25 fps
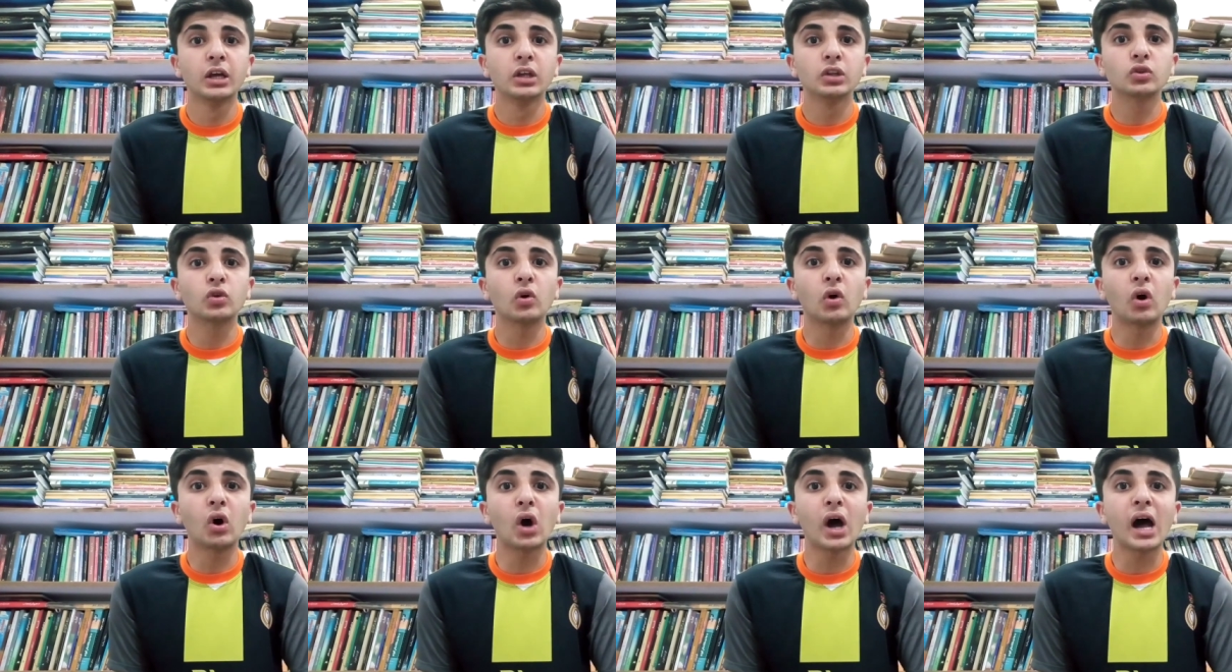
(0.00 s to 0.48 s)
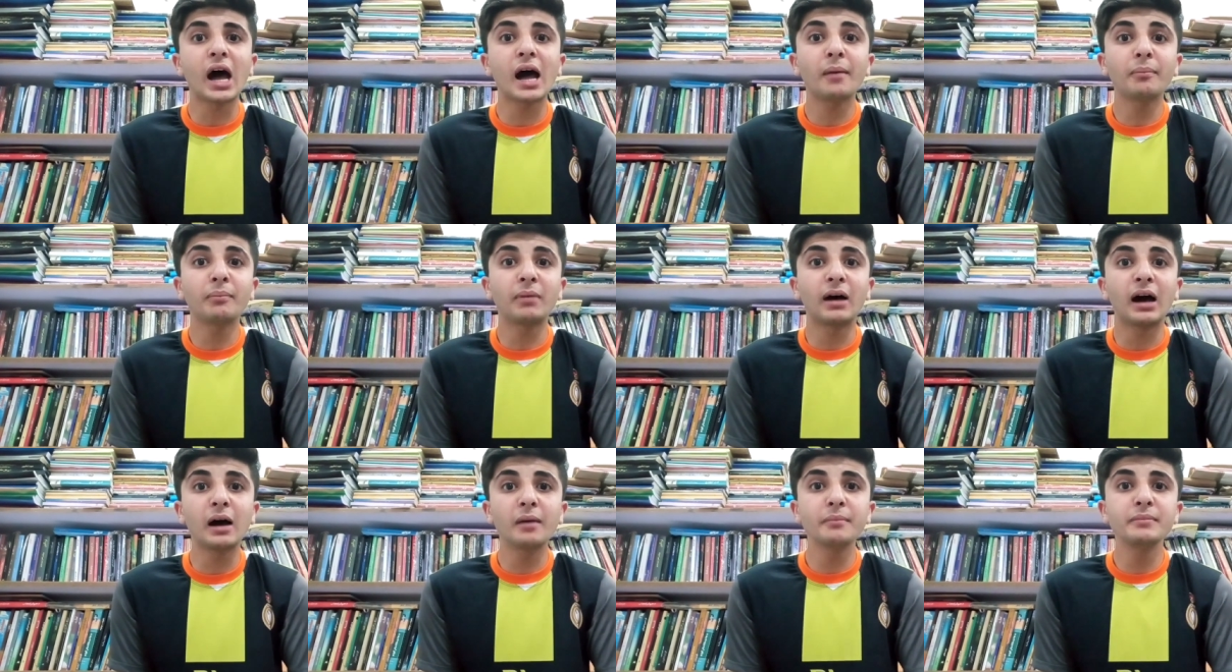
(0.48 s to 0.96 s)
तो
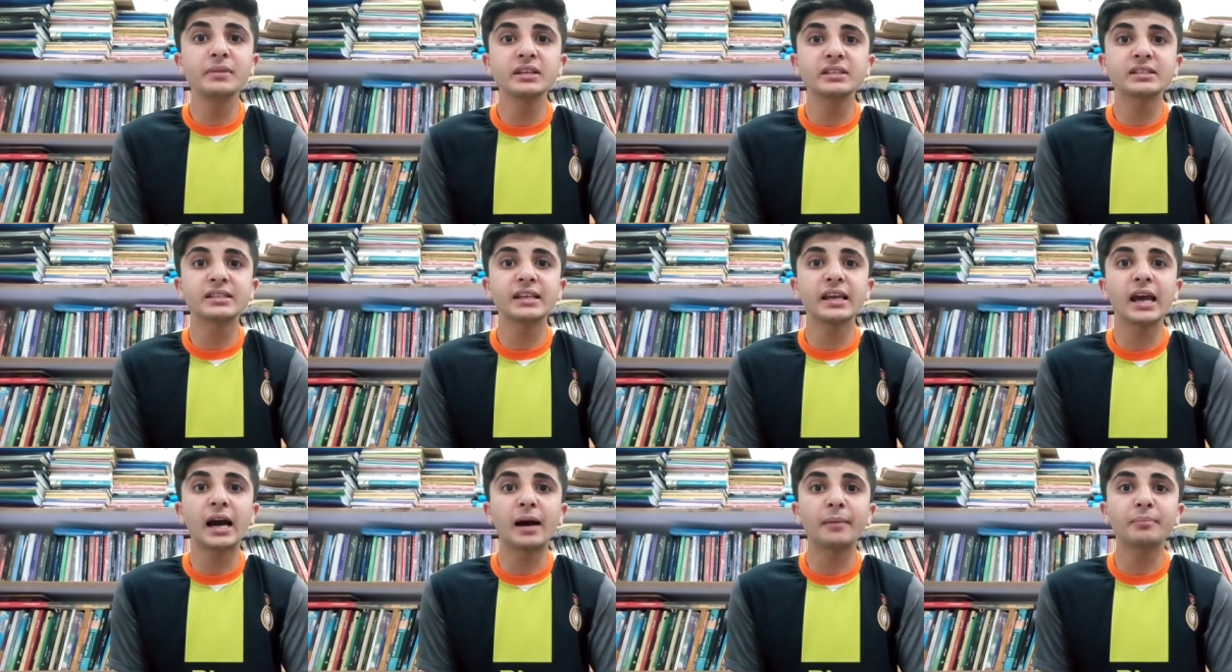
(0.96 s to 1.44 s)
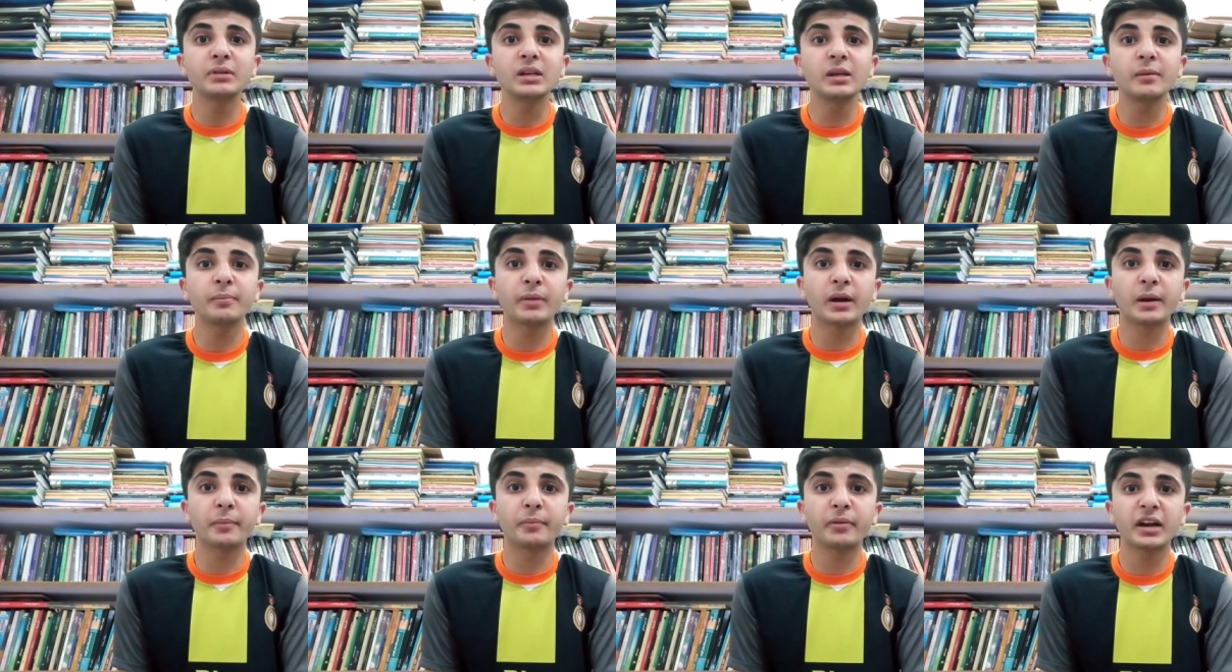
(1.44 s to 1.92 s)
आप अभी से अपनी
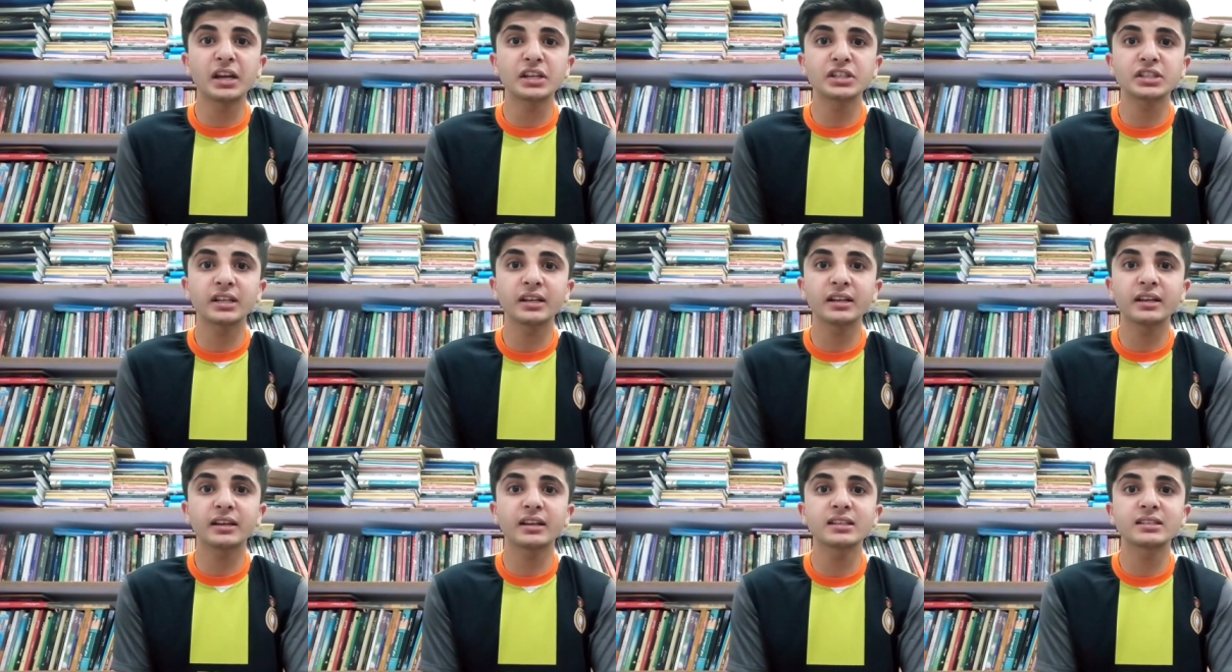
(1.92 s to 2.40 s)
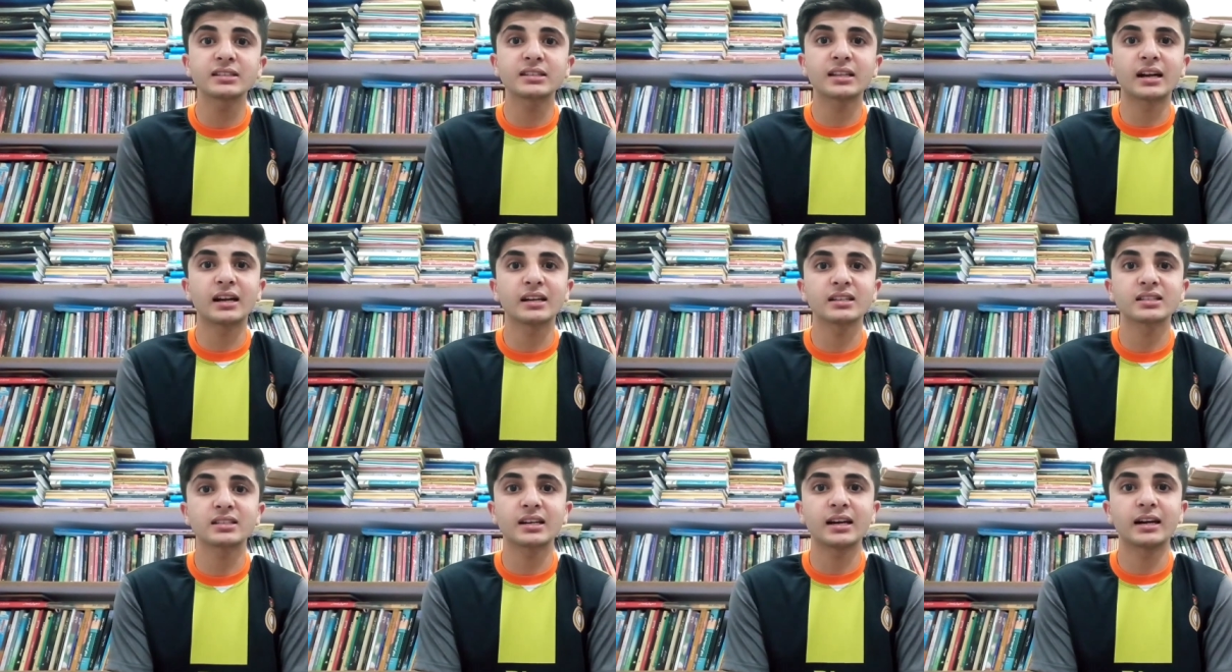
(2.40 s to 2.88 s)
प्रिपरेशन किस
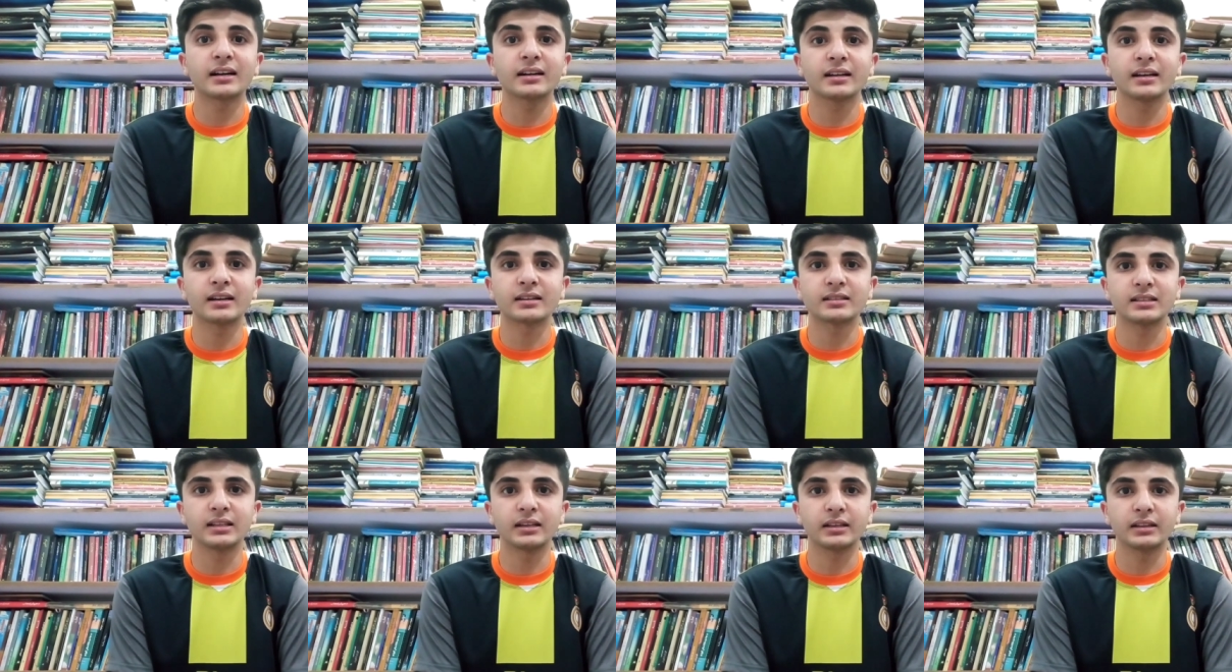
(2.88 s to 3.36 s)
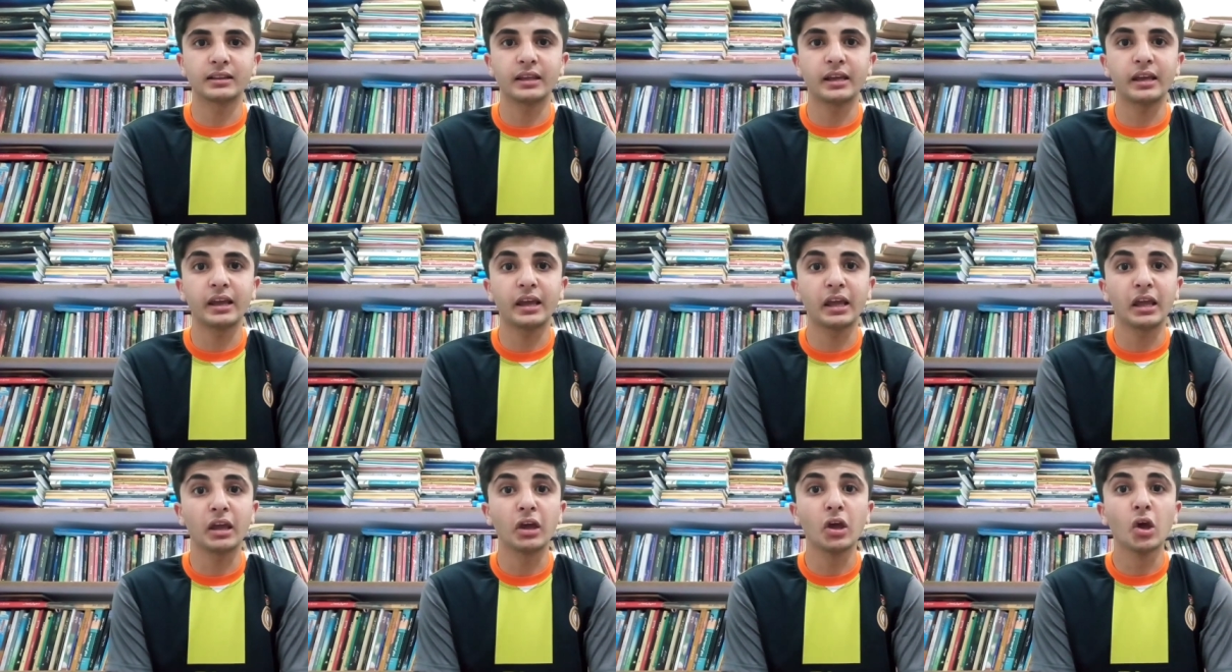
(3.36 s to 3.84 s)
तरह स्टार्ट कर सकते
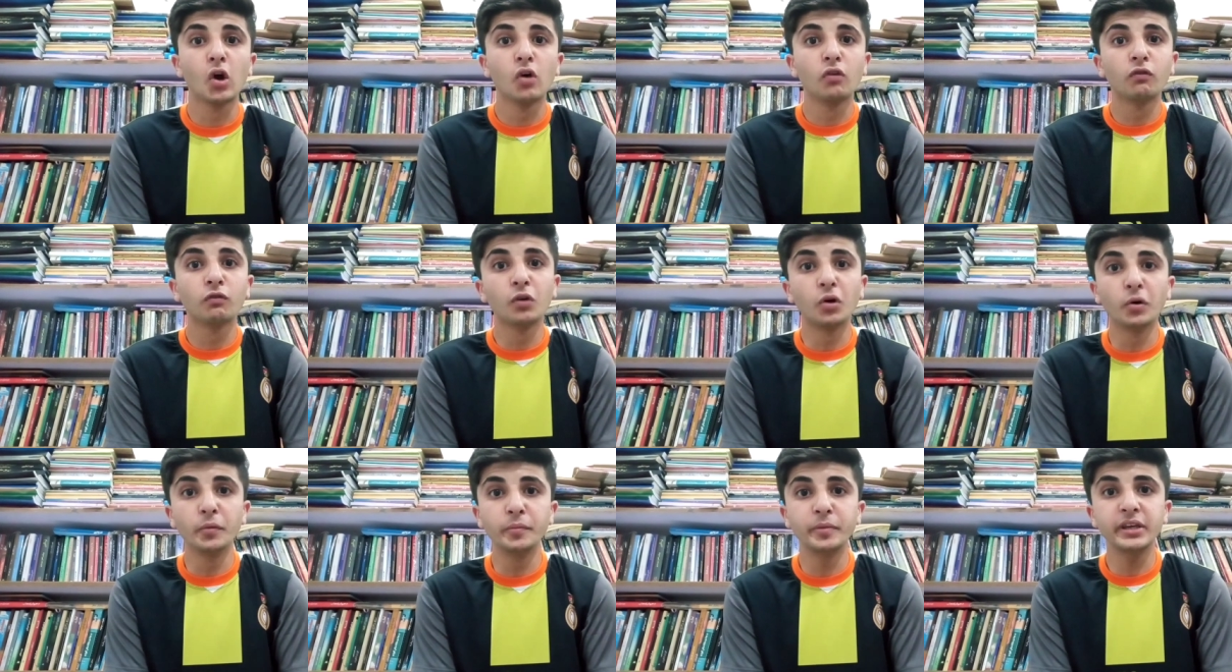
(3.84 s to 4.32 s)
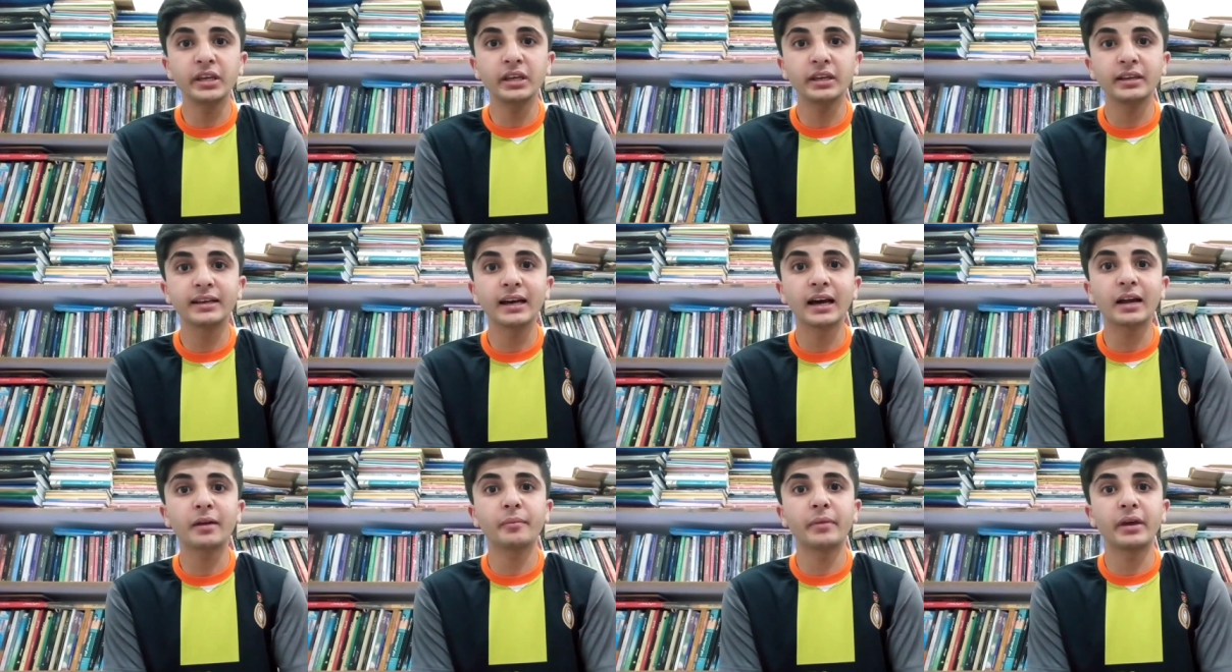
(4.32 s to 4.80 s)
हैं वो भी
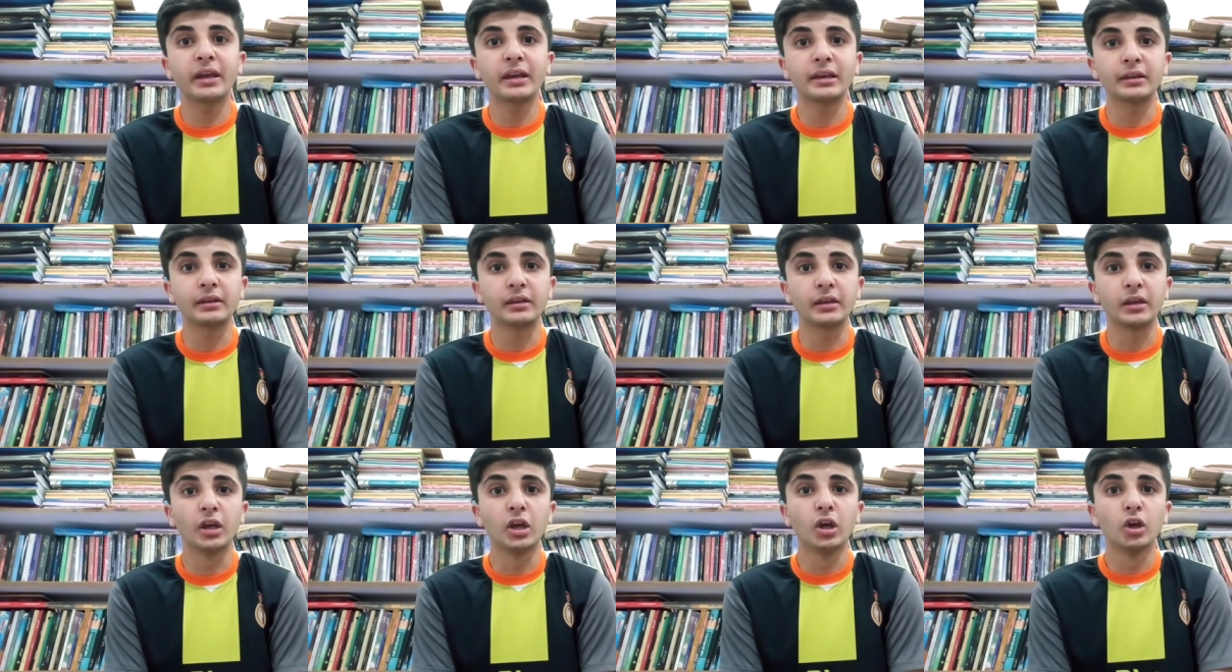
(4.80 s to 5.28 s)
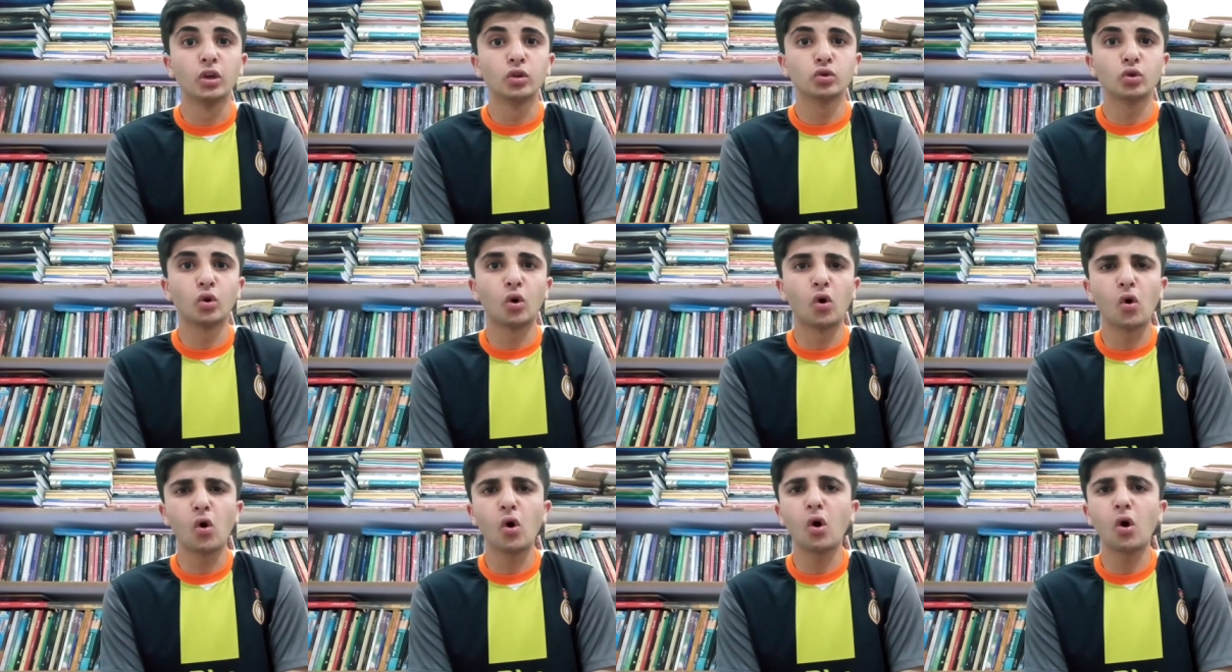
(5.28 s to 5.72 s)
घर में ही तो